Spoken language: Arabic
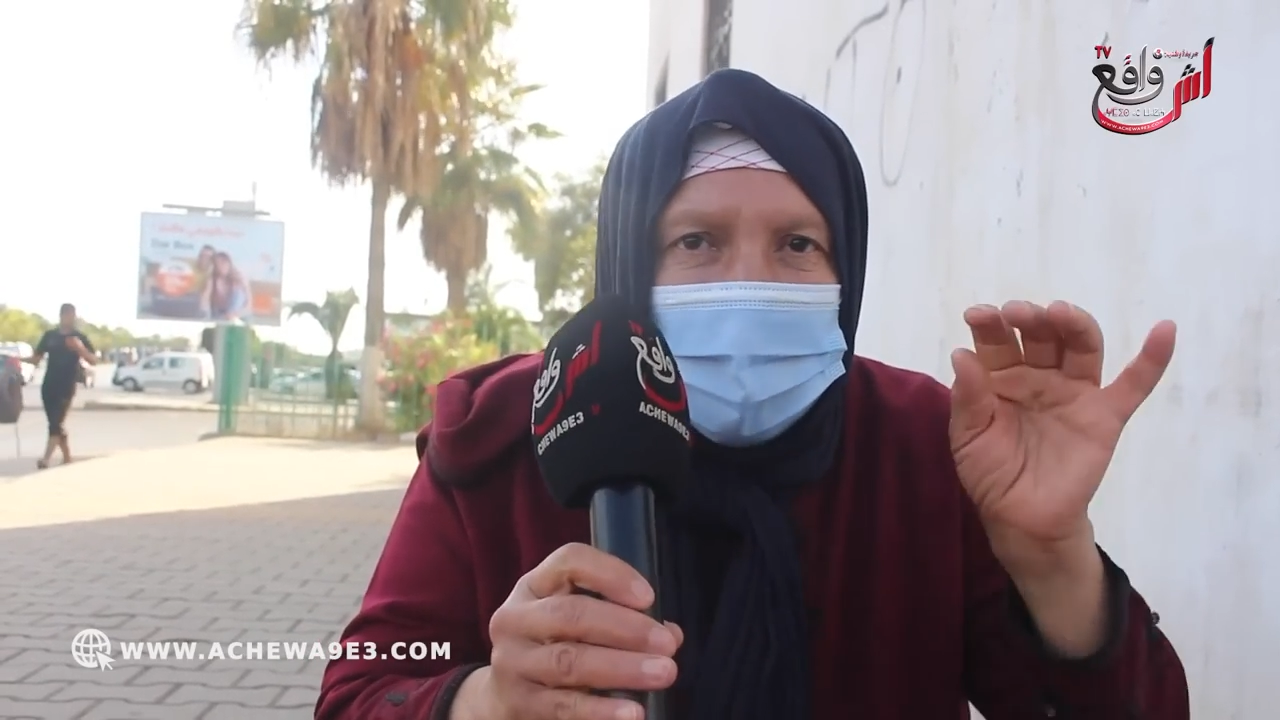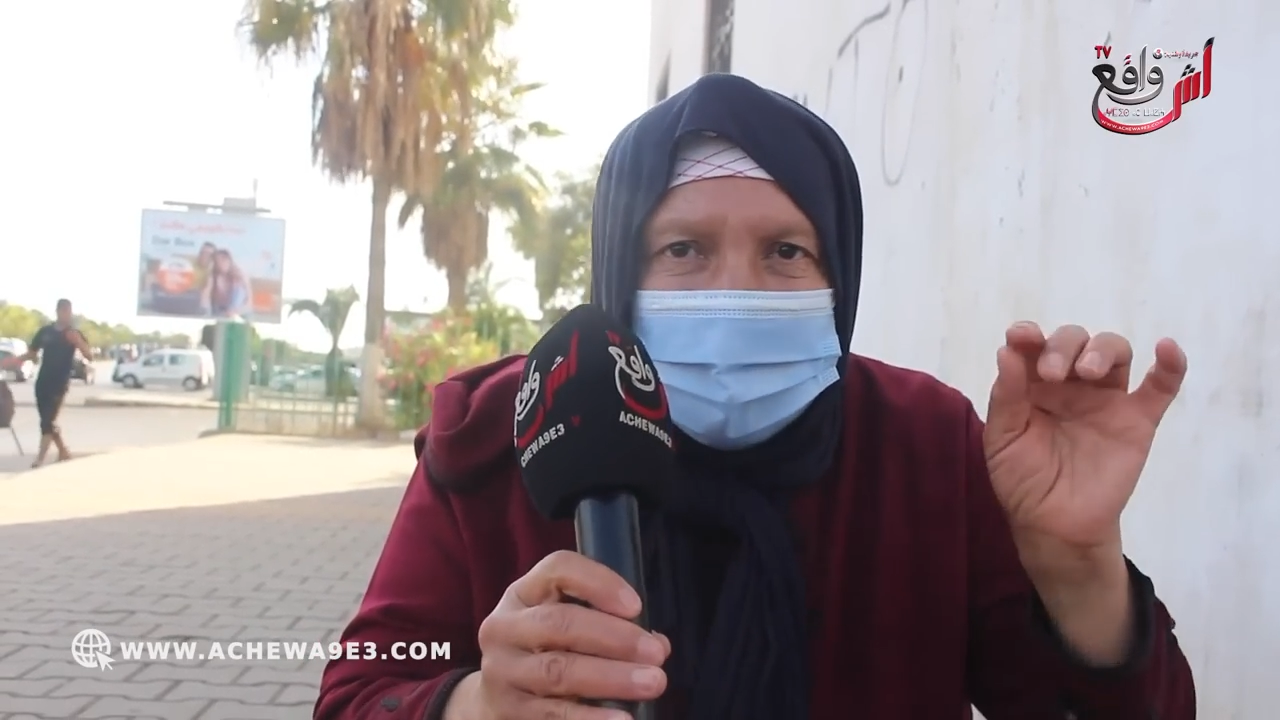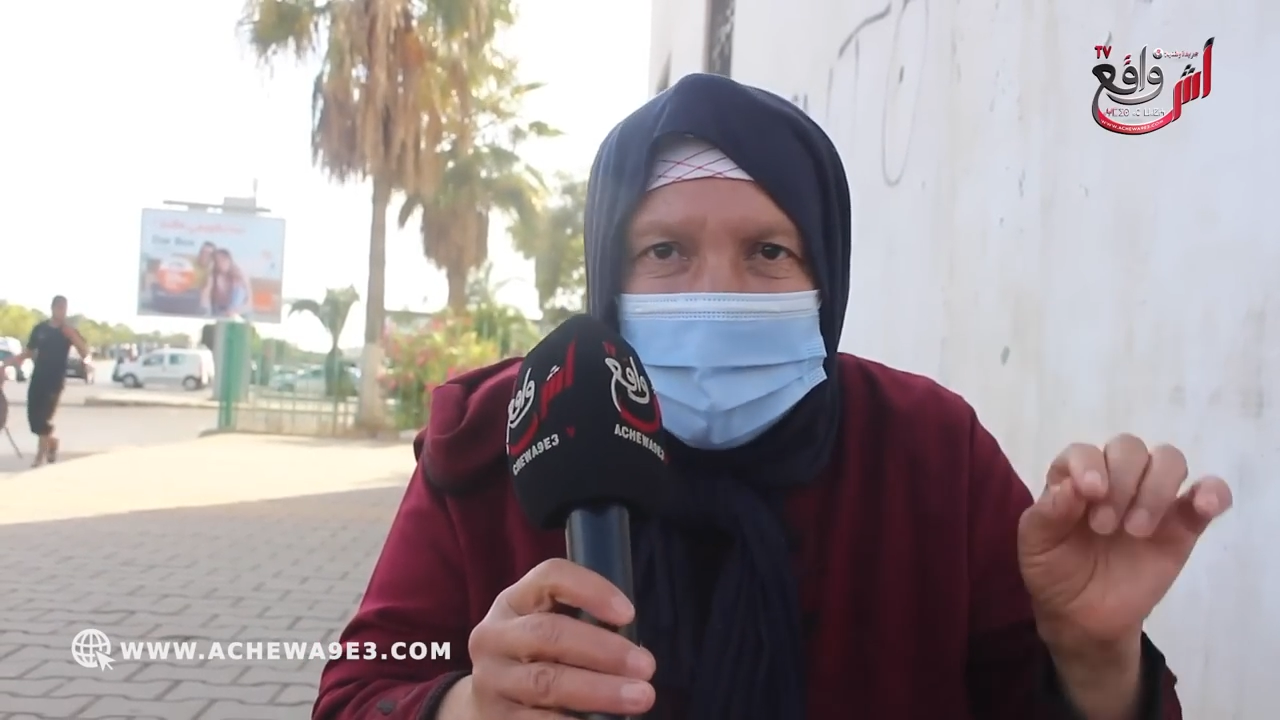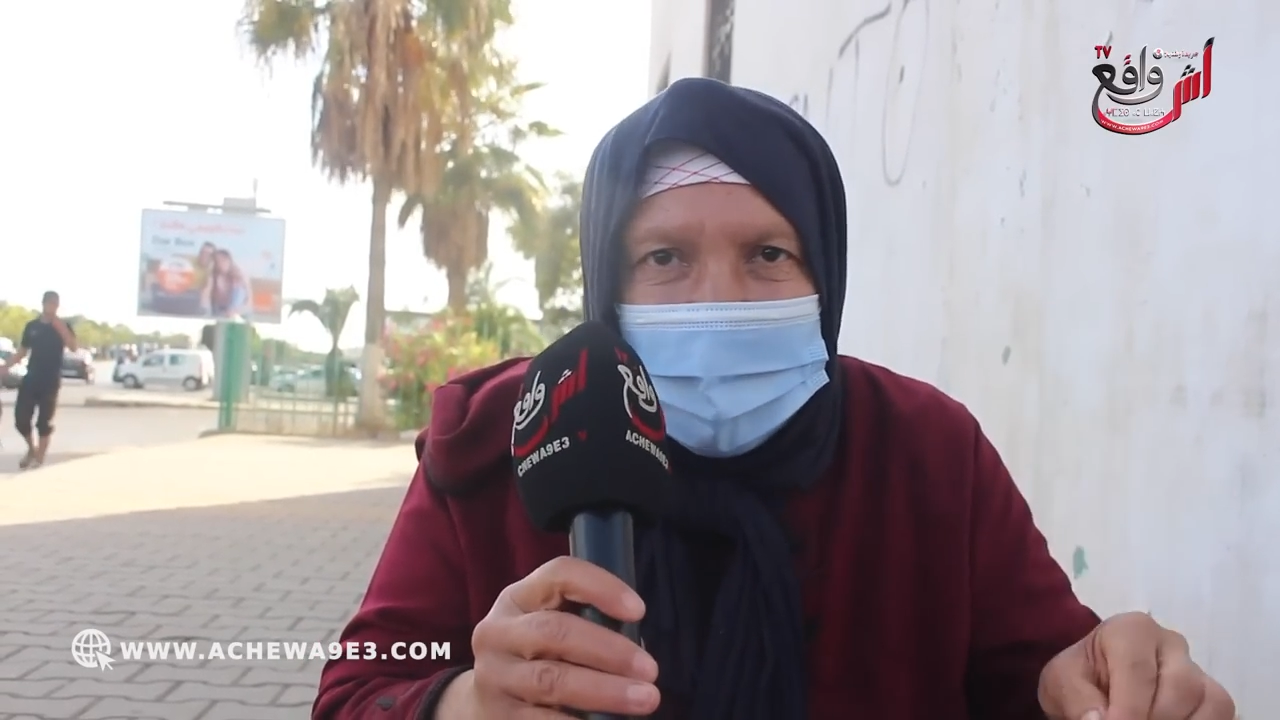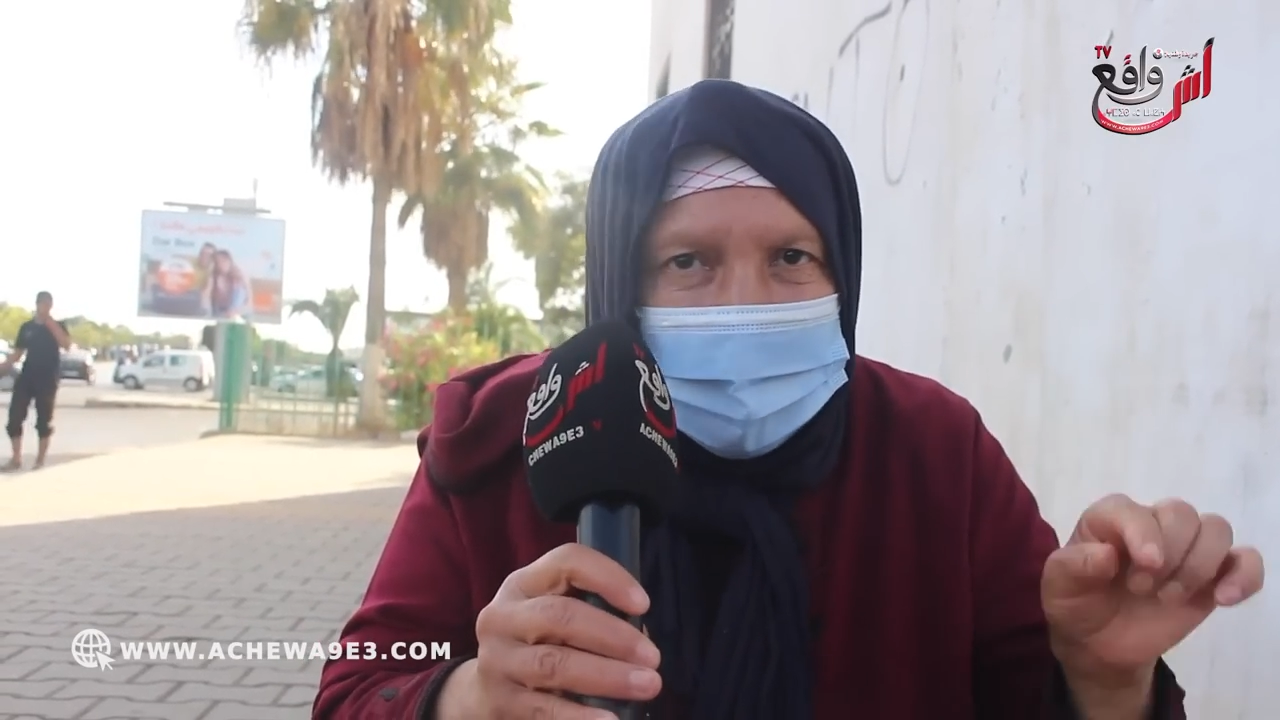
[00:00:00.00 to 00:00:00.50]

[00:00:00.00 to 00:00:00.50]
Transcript: ولدها